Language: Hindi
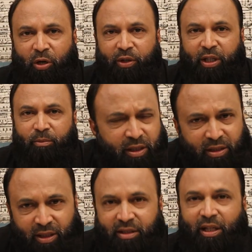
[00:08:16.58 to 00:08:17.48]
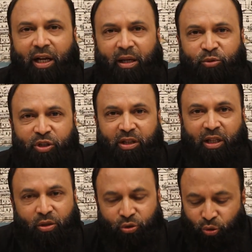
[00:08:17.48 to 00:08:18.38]
ब्राउनी जिसका जायका मुझे
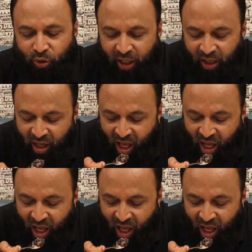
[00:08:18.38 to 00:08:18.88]
दिल कुछ हो गया